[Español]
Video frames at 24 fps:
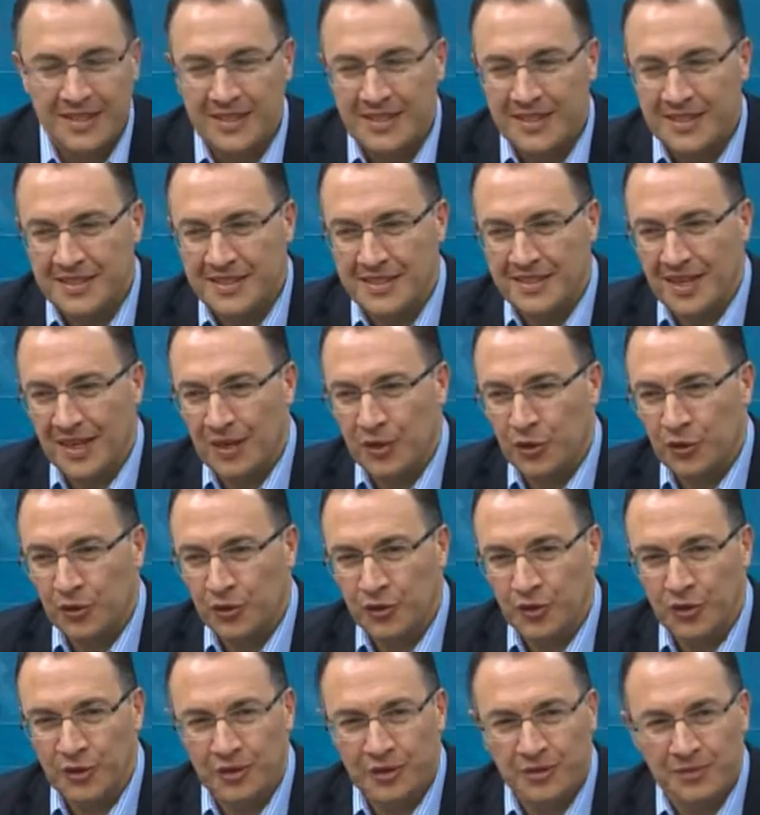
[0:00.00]
se
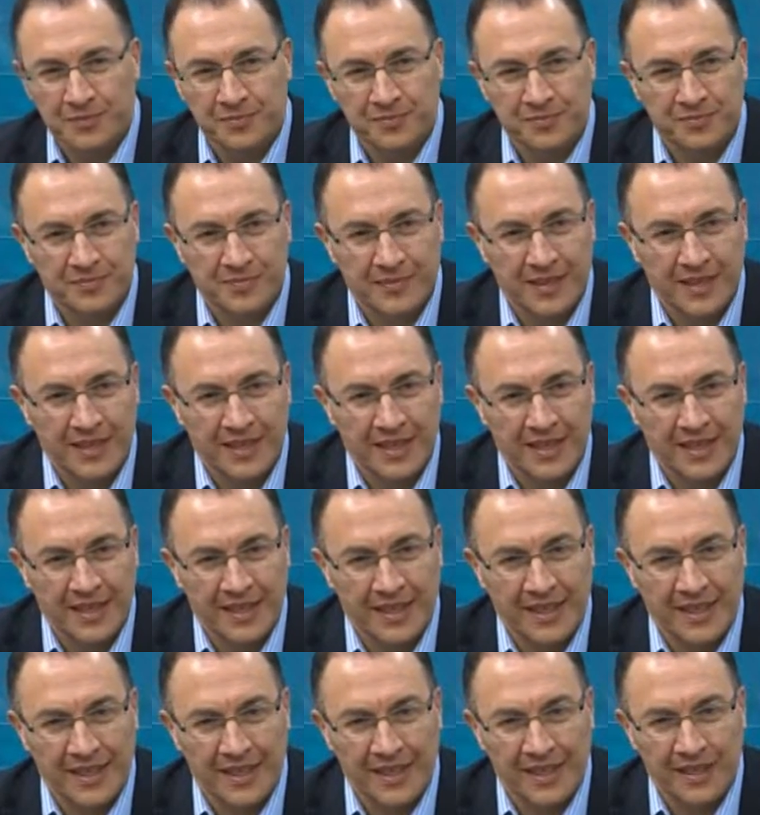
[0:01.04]
agotó.
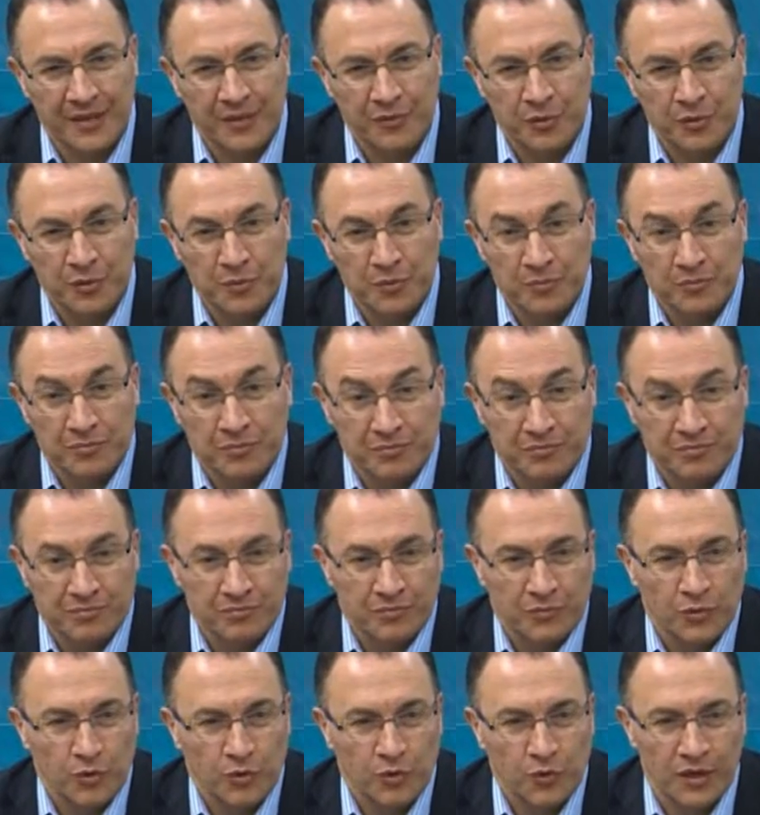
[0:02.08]
Eh, fue un,
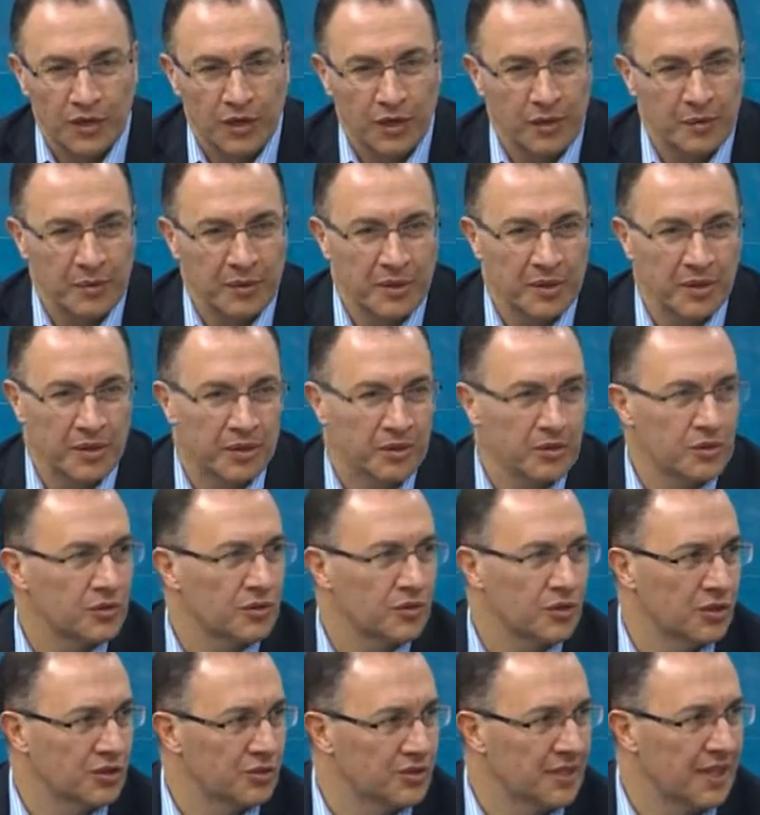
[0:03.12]
fenómeno
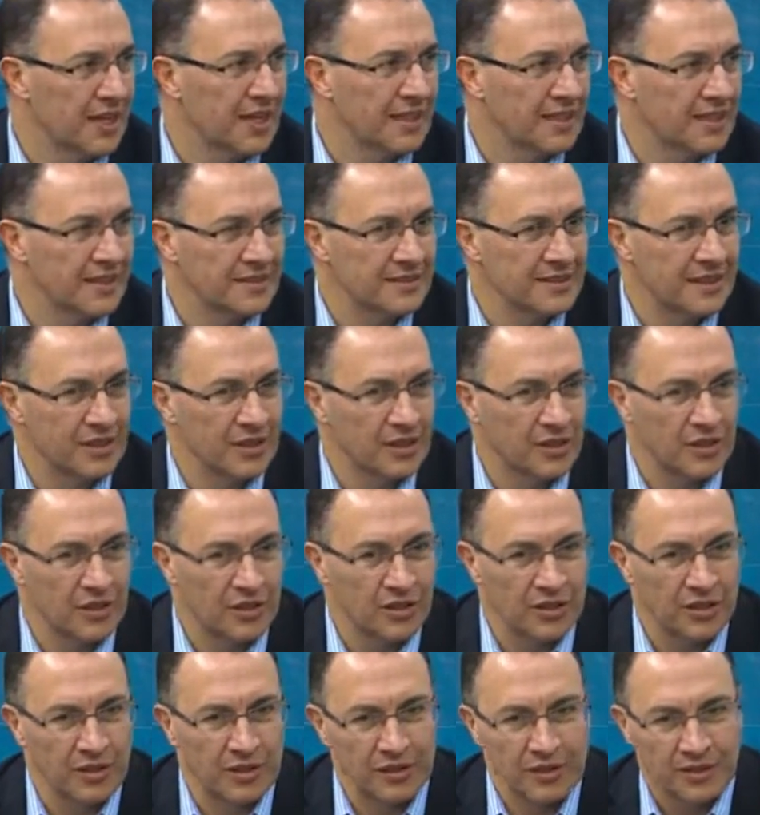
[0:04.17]
social que se
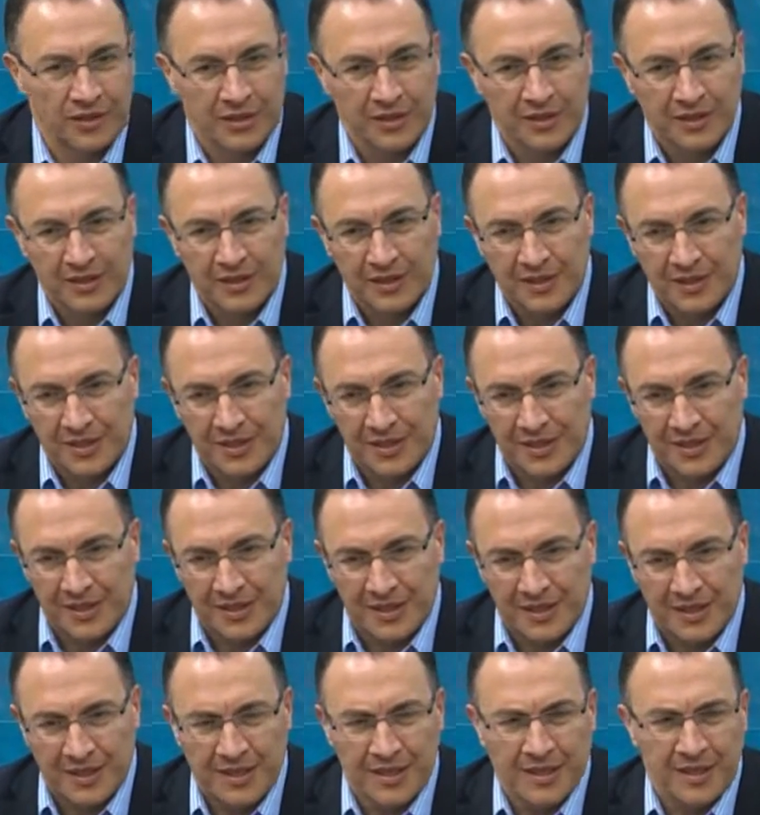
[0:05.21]
dio
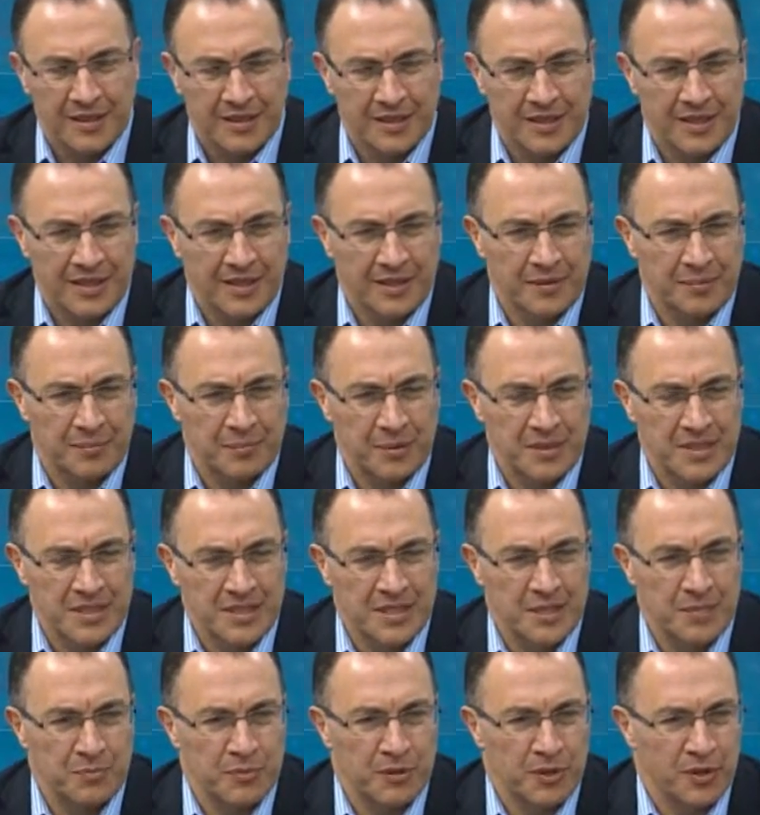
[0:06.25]
desde
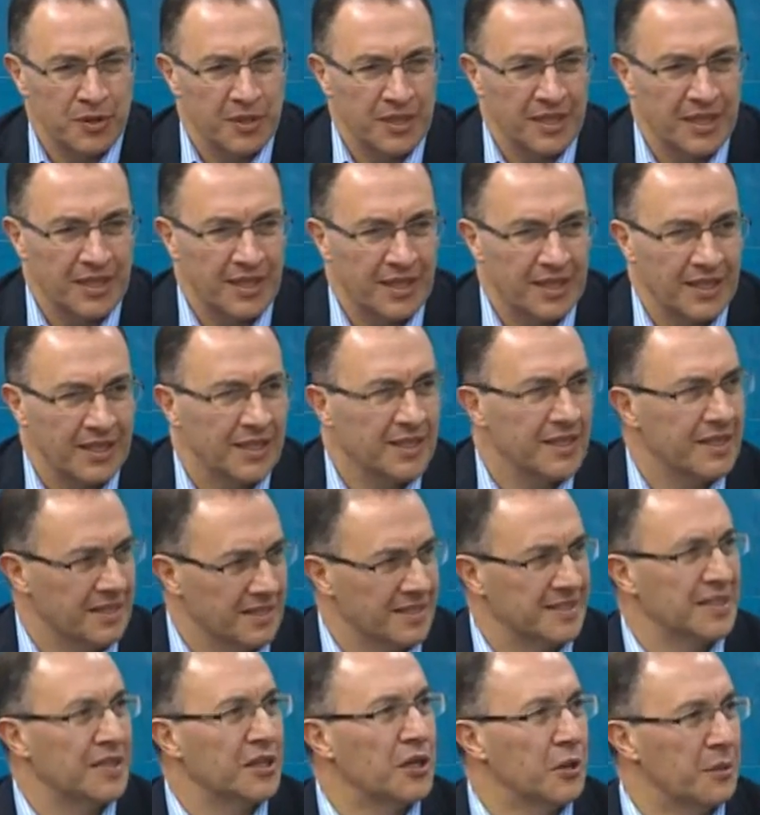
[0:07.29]
principios del
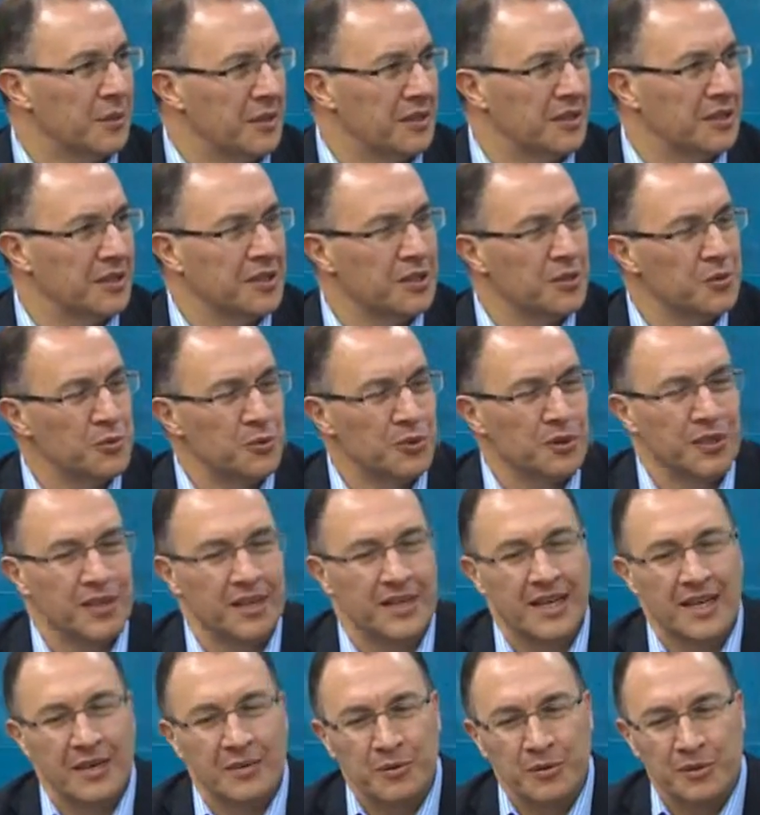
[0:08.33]
siglo XXI,
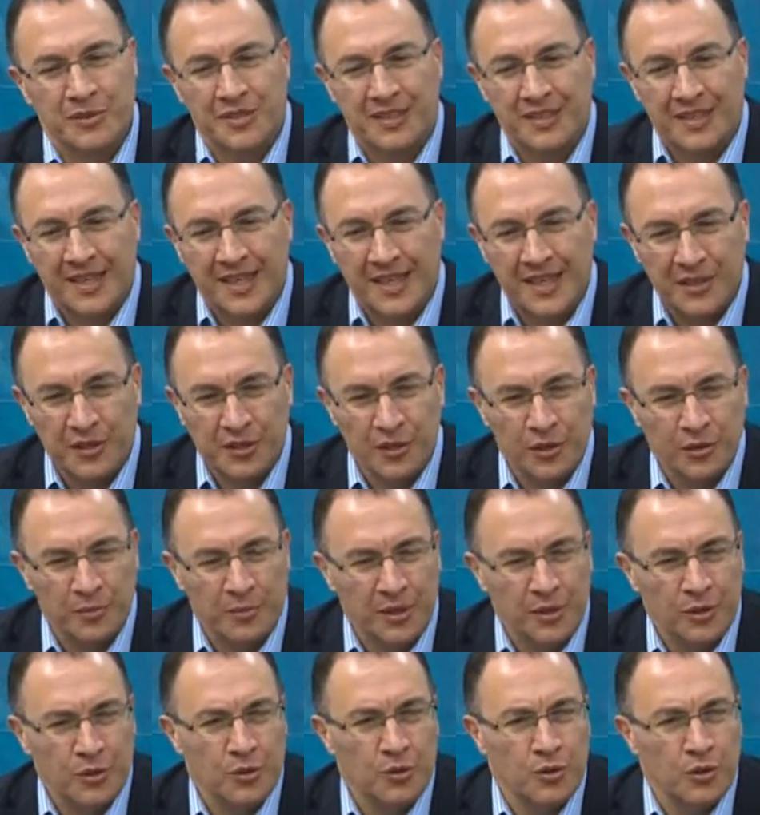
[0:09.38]
digamos. En el año
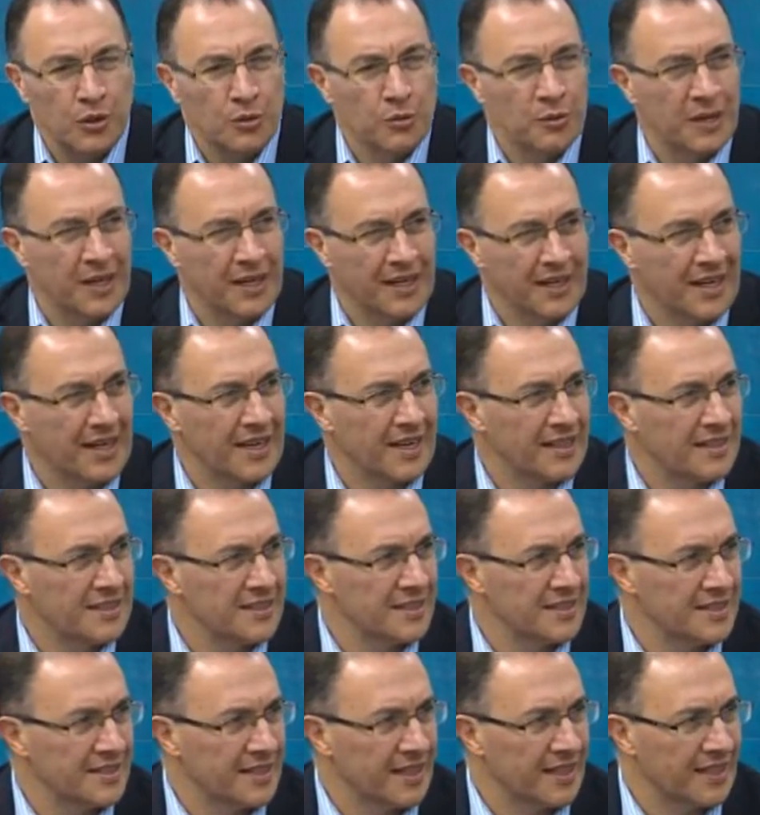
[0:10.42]
2001 hubo una gran
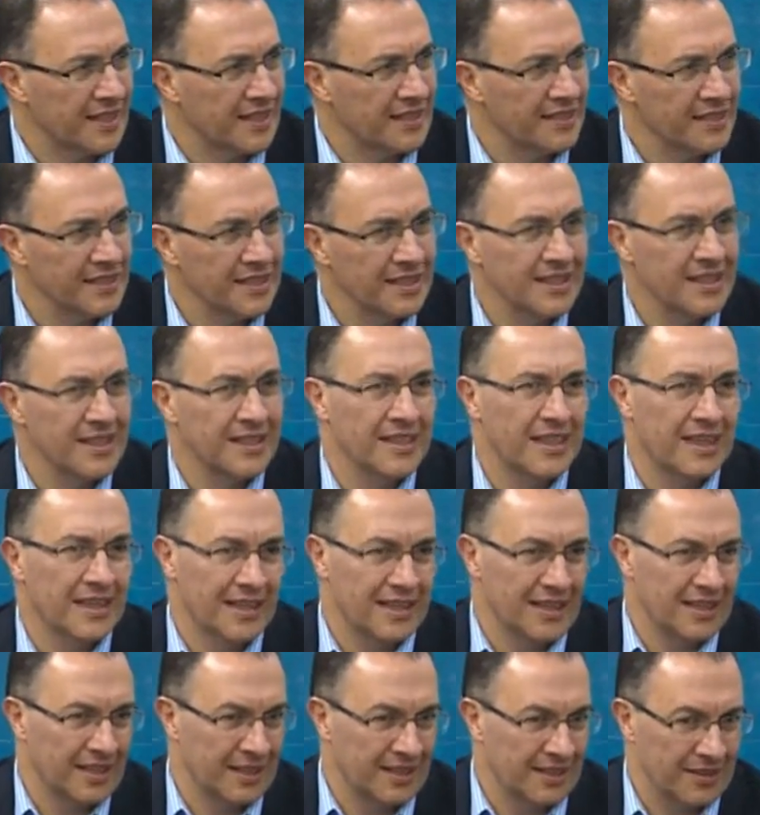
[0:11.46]
crisis en Argentina
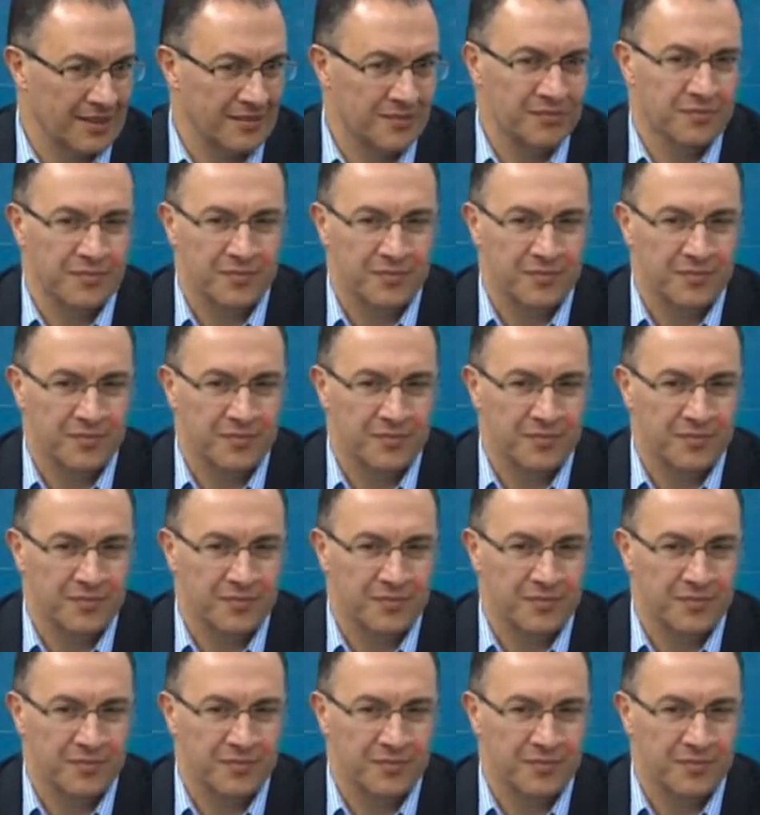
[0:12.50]
que